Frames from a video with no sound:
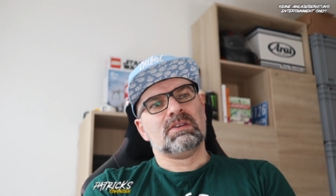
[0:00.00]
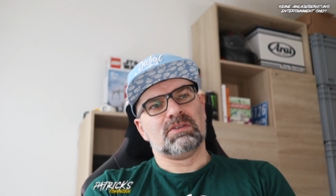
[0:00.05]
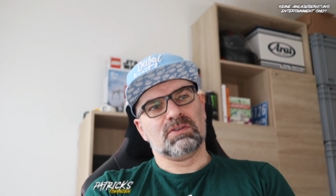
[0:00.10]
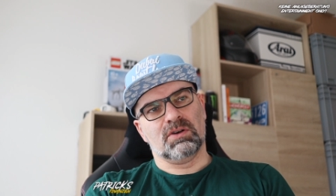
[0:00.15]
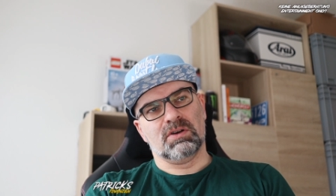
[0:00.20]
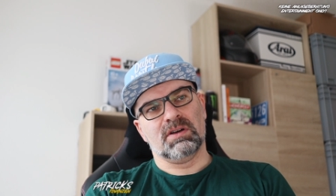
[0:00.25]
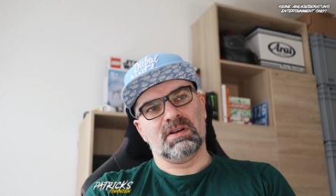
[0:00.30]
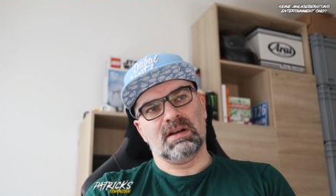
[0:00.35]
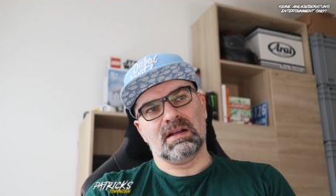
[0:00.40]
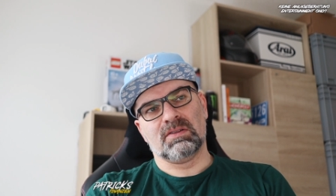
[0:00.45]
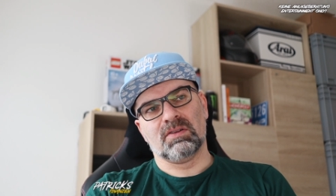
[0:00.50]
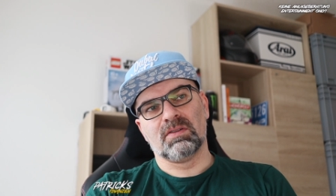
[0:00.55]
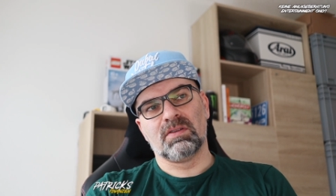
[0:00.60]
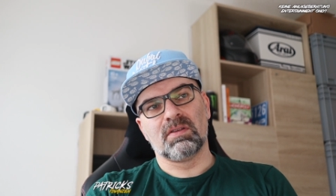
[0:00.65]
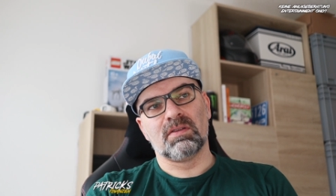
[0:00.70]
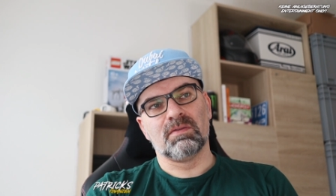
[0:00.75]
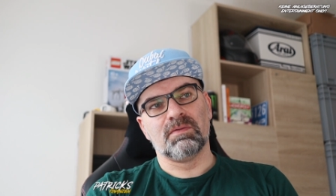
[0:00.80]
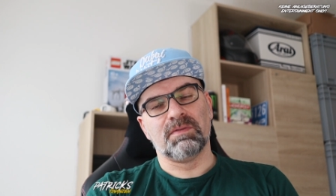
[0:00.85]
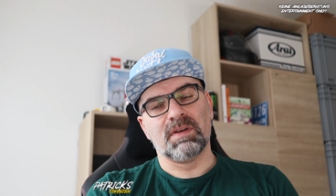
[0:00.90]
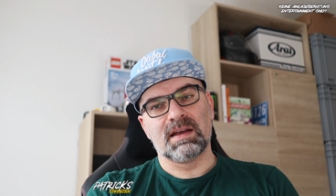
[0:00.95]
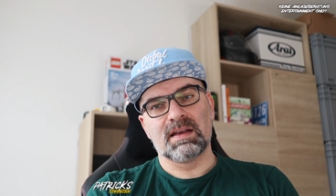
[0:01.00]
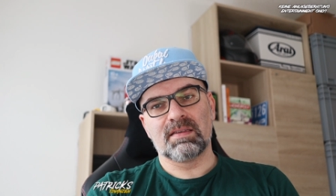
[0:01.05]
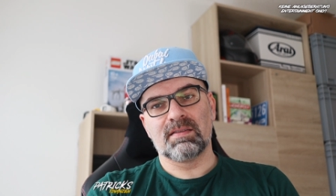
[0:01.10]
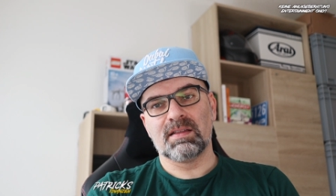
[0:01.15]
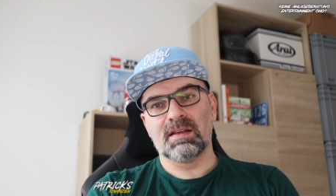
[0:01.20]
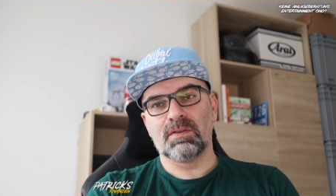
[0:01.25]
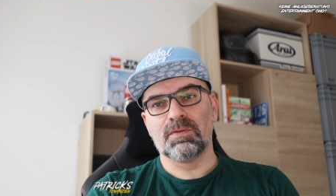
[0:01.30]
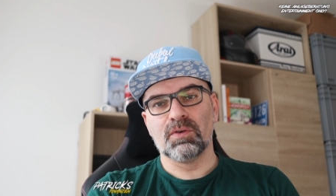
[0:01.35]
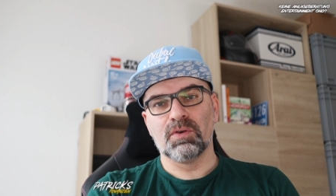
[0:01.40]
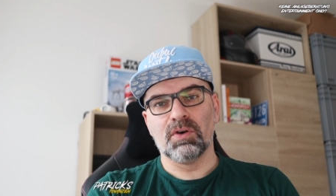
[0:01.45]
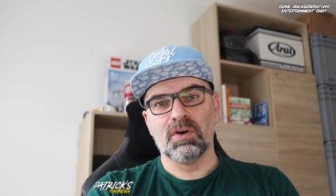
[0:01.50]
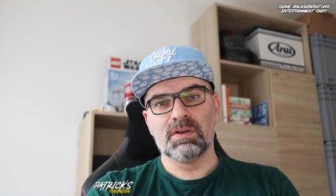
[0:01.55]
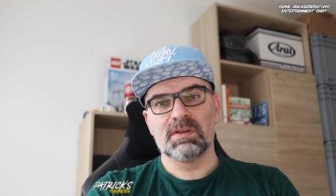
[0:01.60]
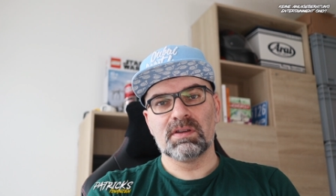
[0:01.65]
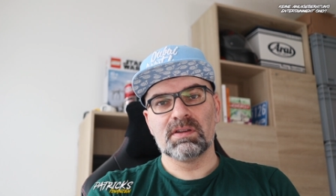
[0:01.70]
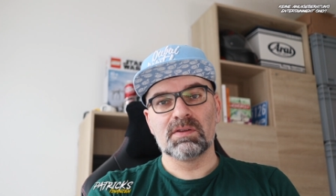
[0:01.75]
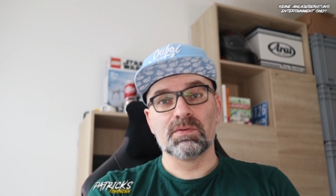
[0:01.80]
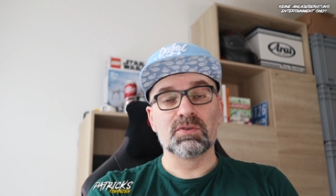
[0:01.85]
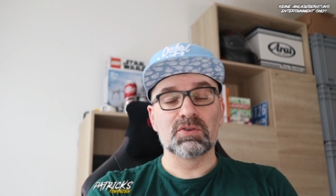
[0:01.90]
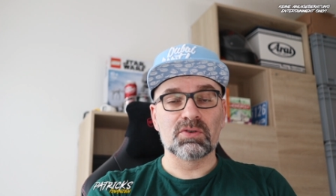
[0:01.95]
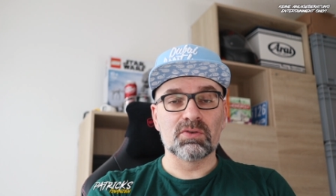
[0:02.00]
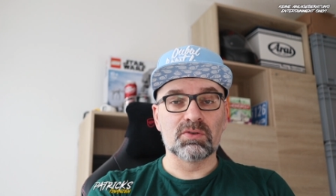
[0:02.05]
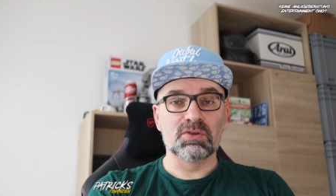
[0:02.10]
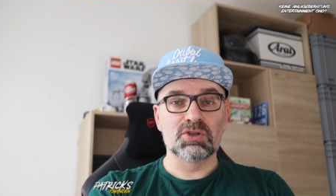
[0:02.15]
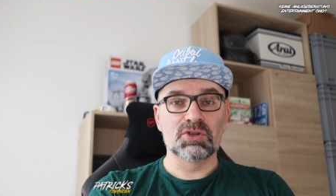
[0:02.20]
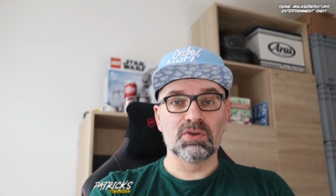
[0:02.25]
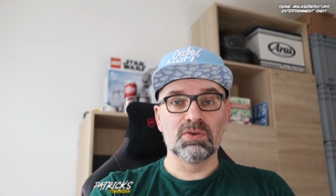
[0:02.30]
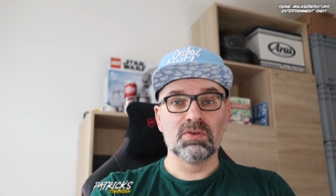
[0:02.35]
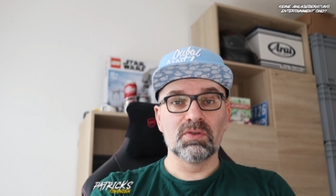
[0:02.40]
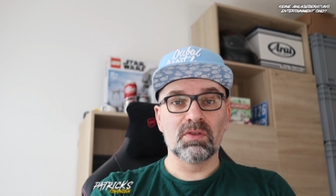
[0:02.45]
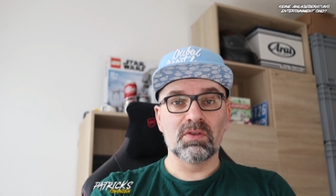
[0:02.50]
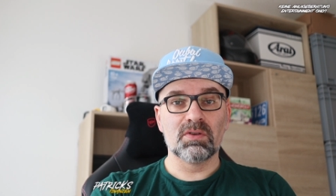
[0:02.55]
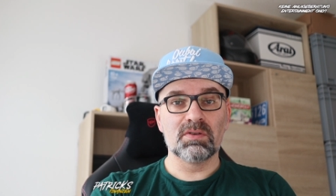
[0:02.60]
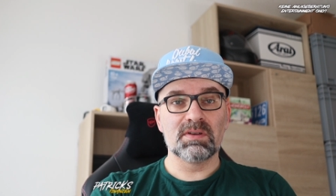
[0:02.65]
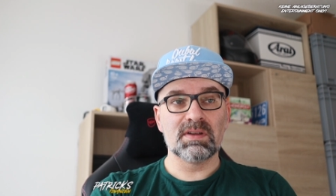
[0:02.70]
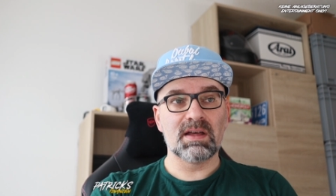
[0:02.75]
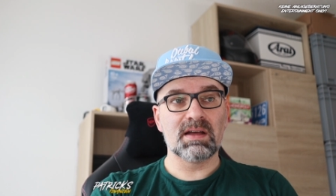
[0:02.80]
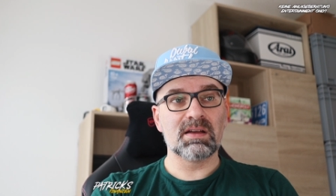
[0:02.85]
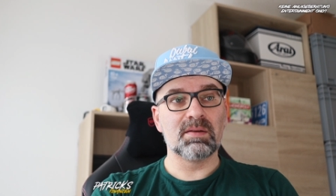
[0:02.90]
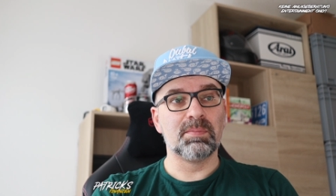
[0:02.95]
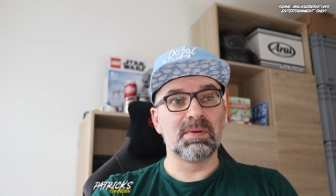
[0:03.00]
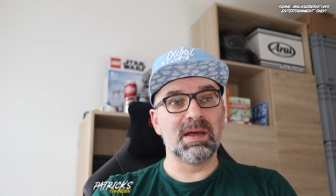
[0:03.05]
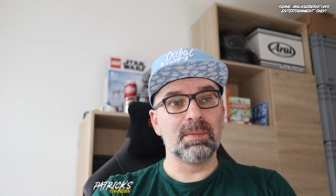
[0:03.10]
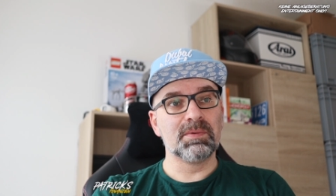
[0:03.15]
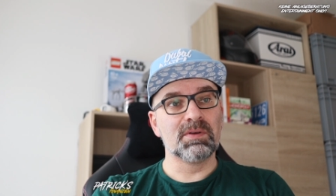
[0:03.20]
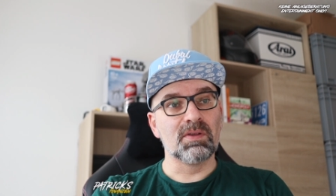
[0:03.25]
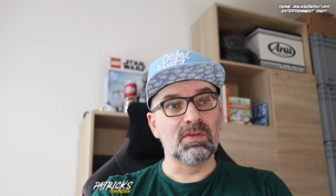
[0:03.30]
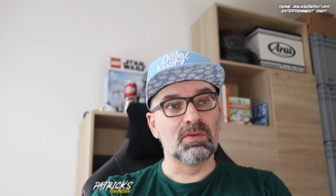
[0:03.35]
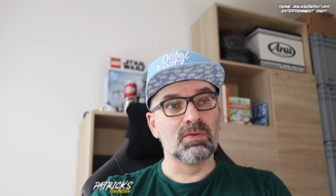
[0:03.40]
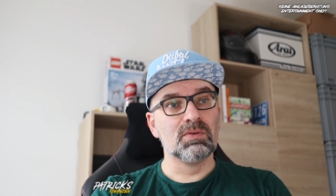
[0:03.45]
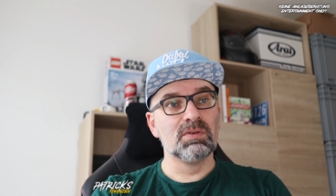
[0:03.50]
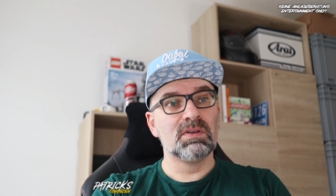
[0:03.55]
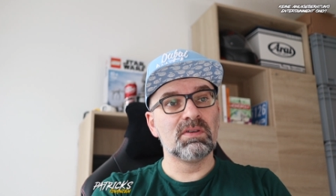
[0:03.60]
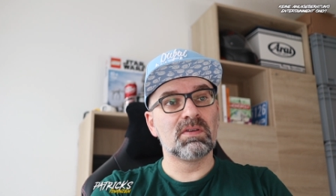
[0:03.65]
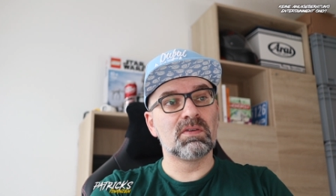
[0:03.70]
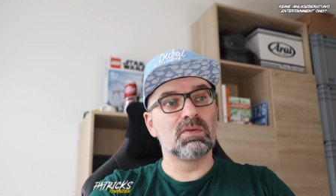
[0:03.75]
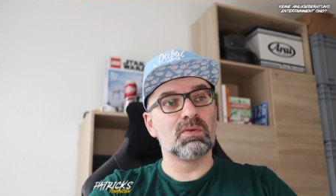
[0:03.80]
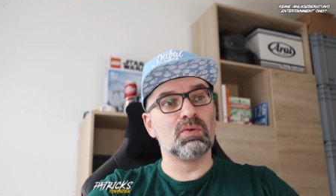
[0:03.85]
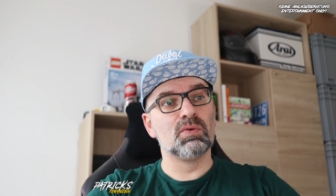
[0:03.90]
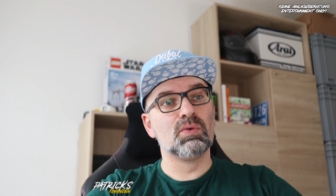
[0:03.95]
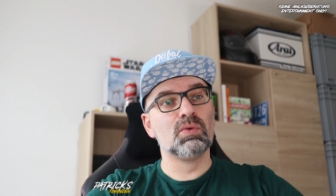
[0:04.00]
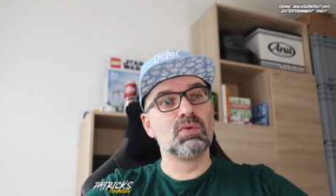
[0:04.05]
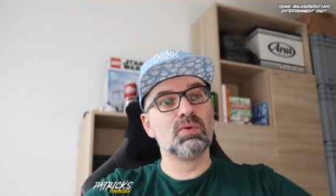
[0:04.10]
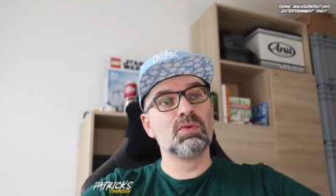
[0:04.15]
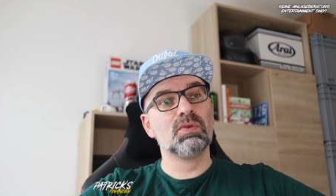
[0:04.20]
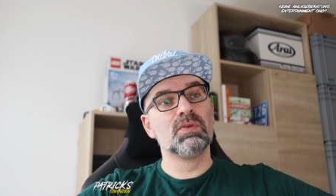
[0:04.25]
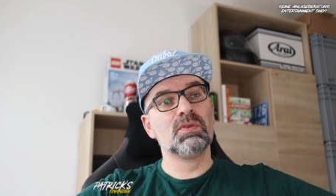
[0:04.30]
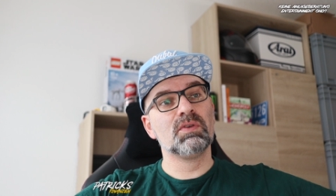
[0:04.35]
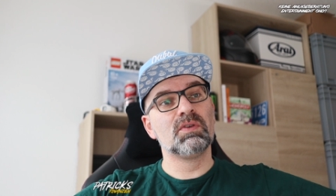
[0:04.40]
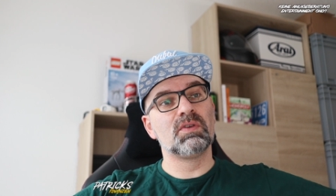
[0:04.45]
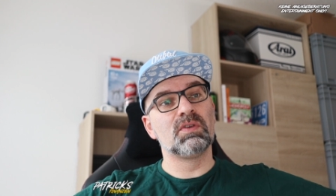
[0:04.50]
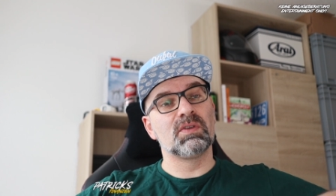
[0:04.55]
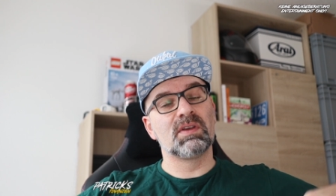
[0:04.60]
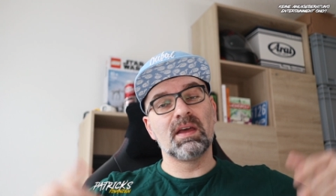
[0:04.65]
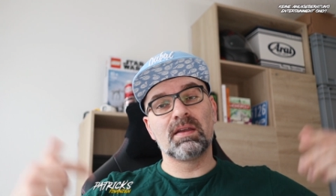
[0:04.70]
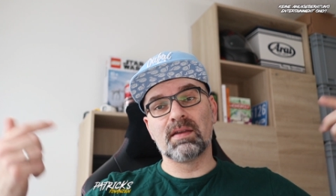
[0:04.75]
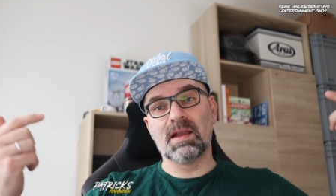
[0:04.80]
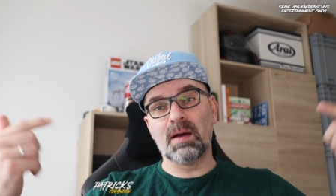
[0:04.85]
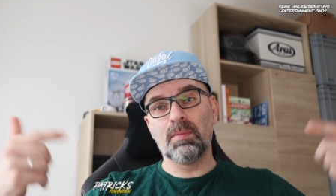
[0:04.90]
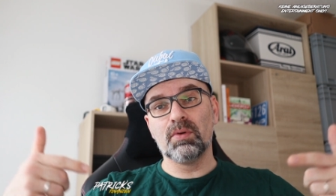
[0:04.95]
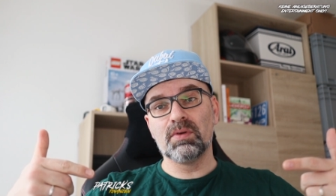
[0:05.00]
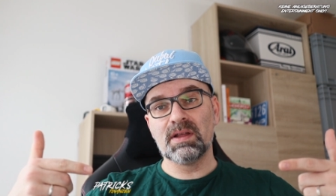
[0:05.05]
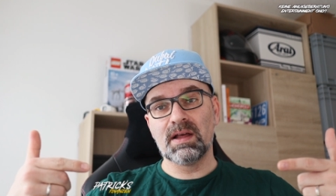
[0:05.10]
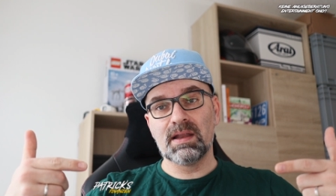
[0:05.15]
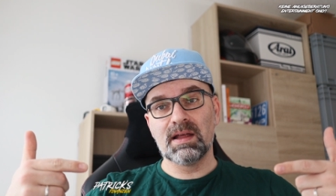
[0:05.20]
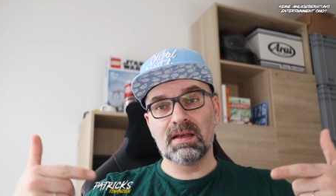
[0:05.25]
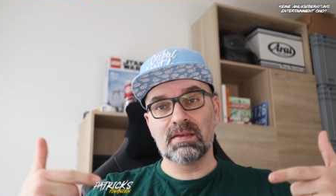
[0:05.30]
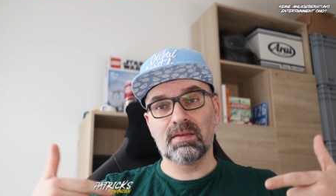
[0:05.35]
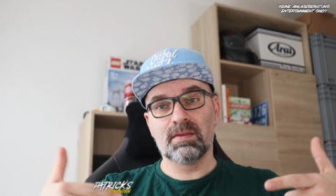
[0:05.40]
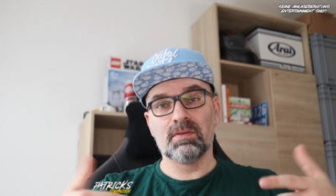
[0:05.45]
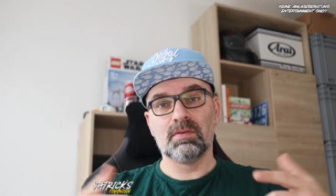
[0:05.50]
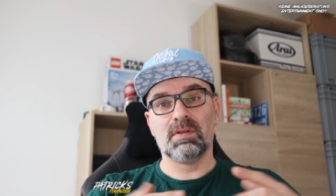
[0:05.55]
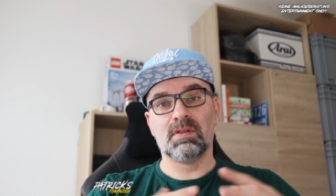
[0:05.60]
So, ansonsten wäre es das für heute. Ich wünsche noch einen schönen Sonntag, bleibt gesund und gerne ein Abo dalassen.